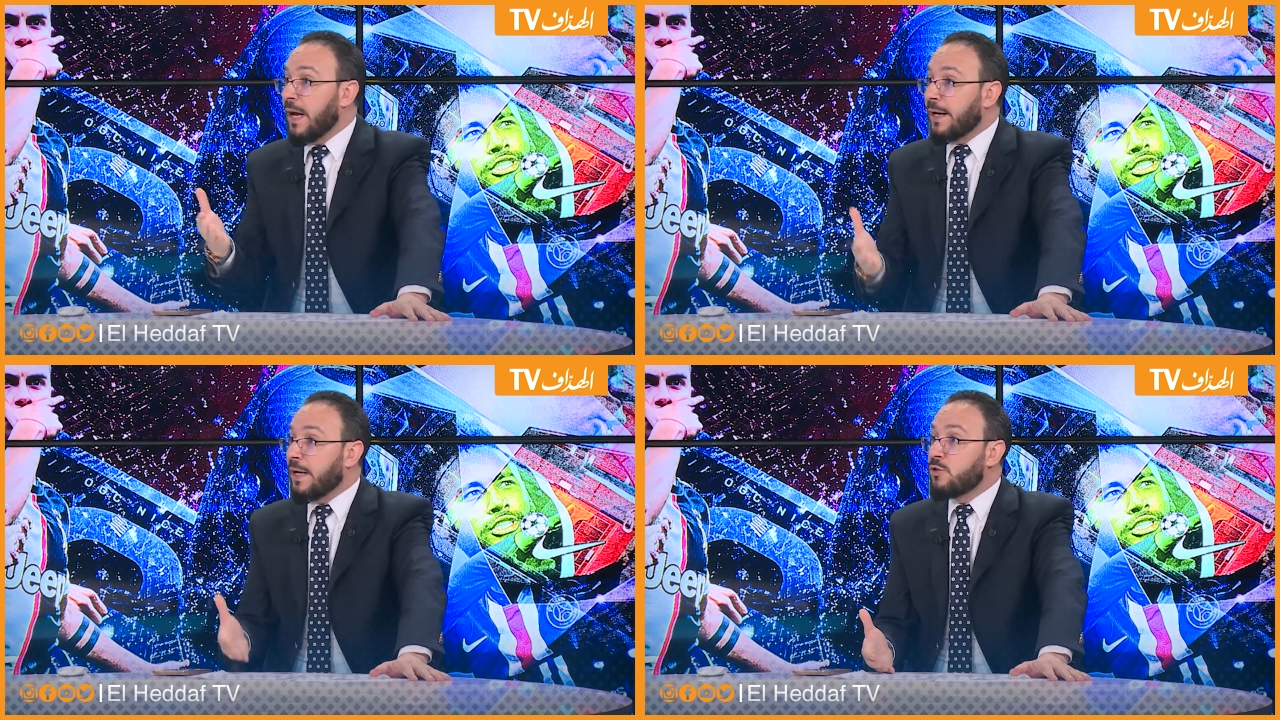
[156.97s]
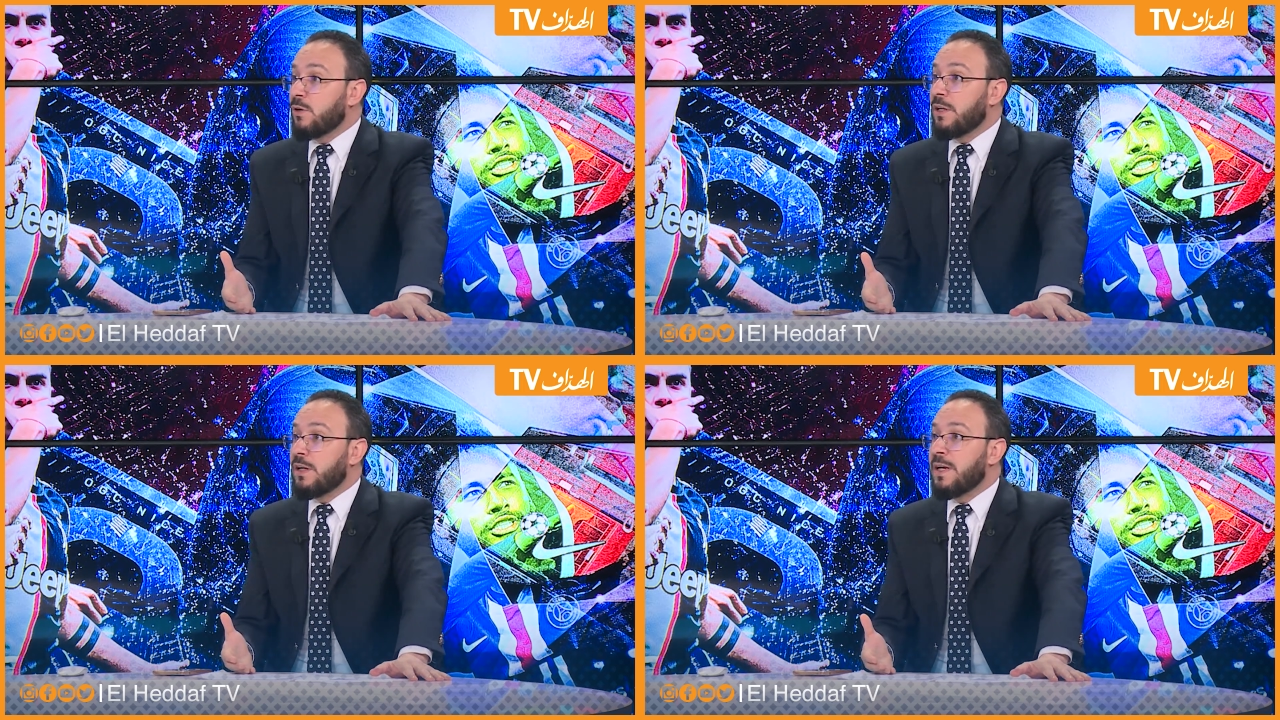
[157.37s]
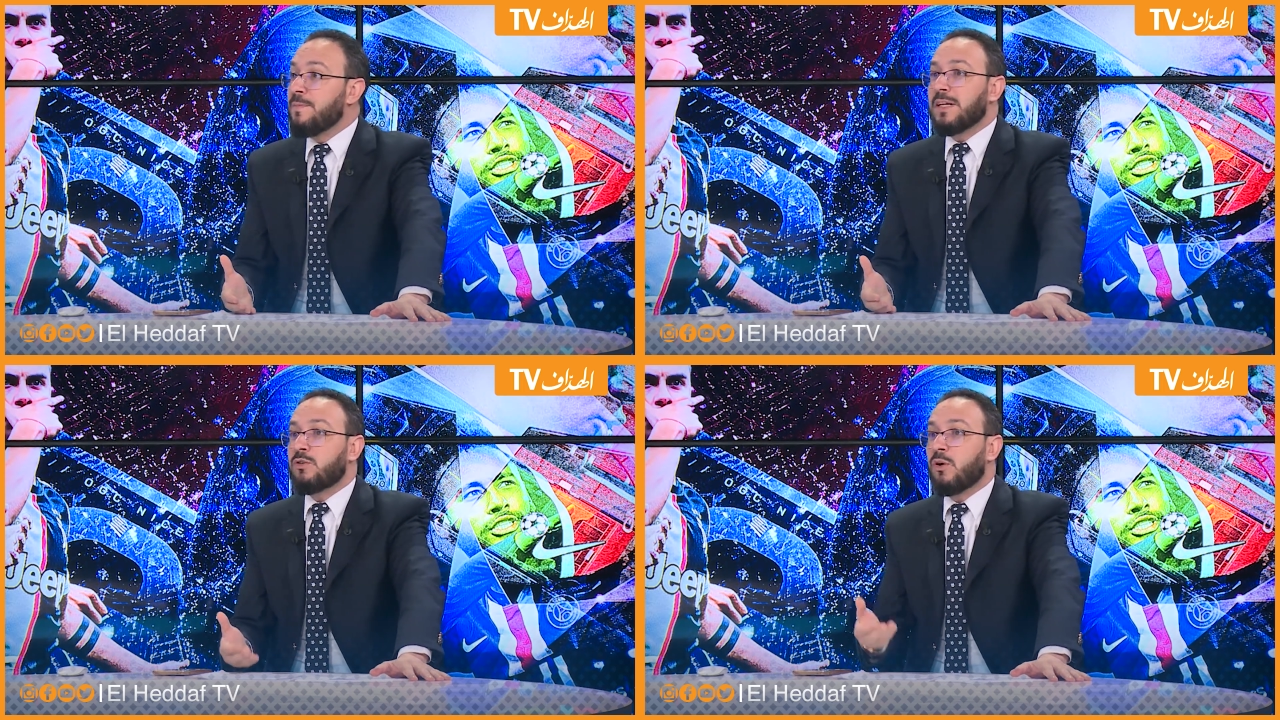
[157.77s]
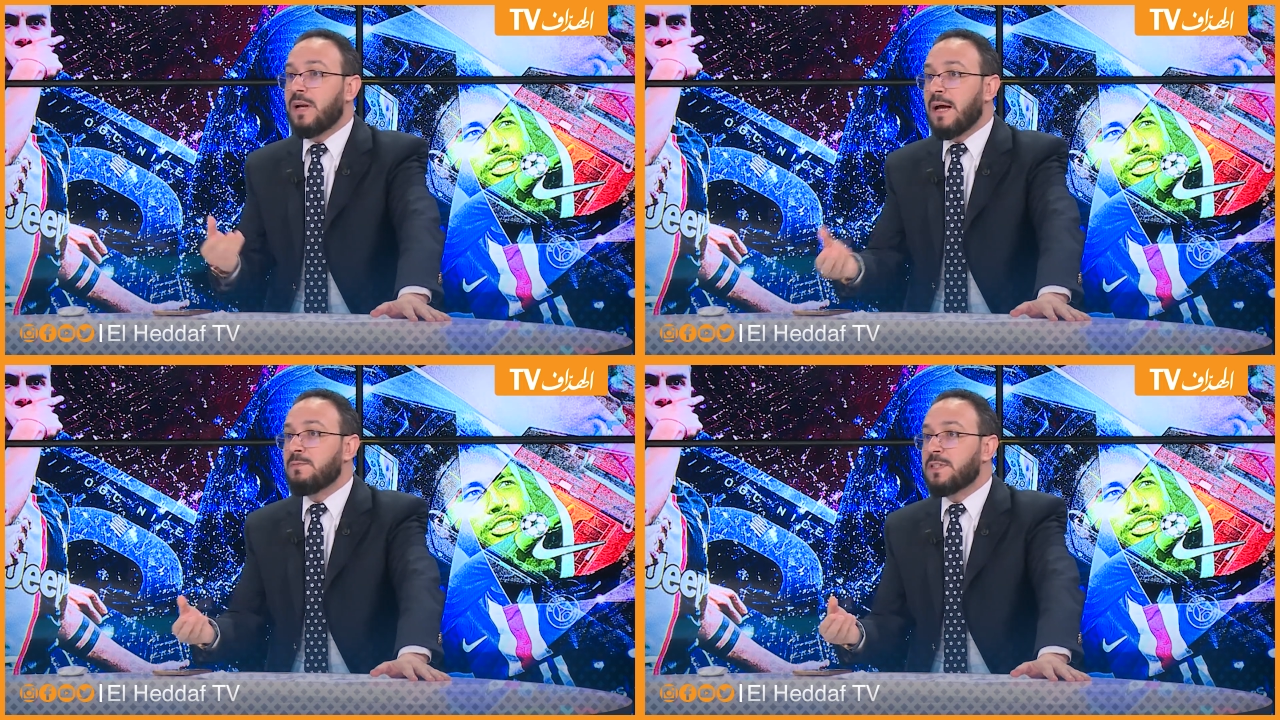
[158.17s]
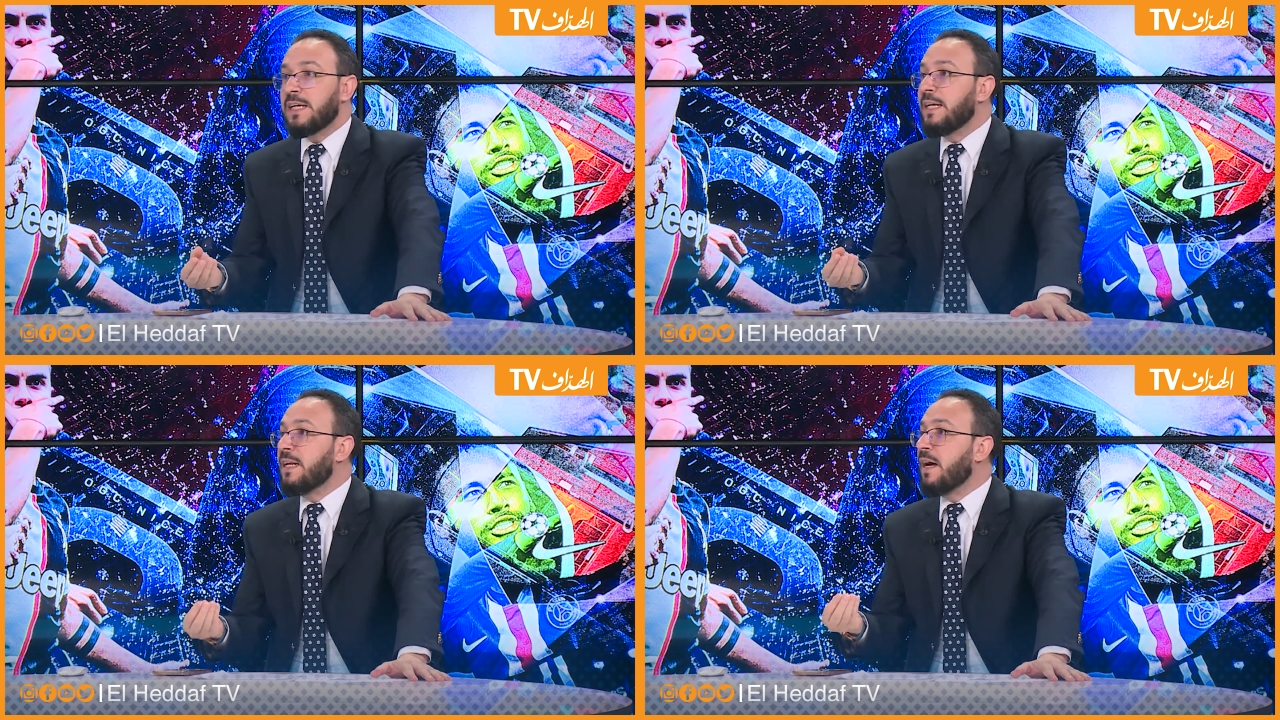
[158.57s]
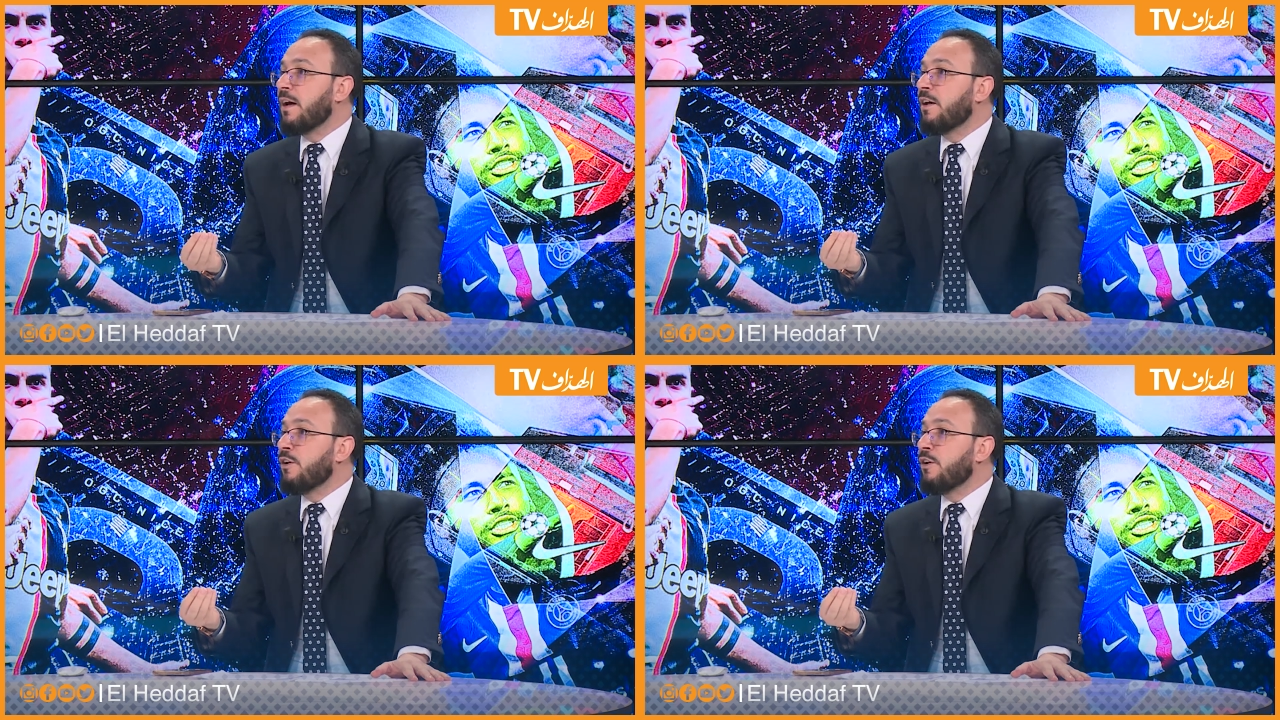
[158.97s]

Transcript: الرجل لم يدخل امس الا